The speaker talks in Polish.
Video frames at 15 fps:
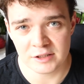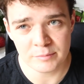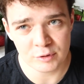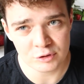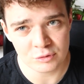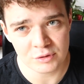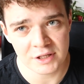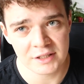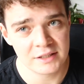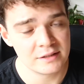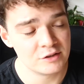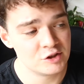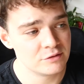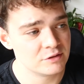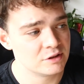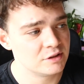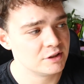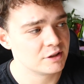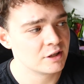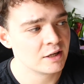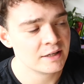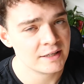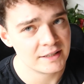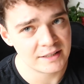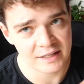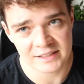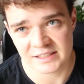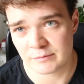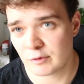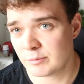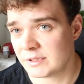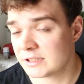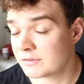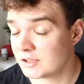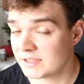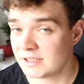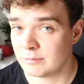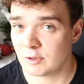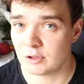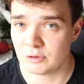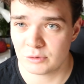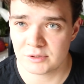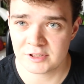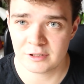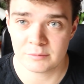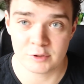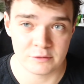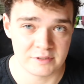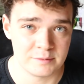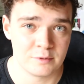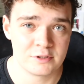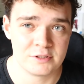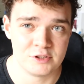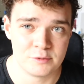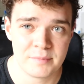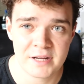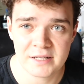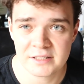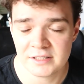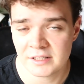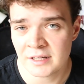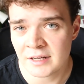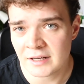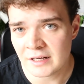I po drugie, jeden dziwny trik, jak zapobiec wszystkim kontuzjom, to wzmocnić barki,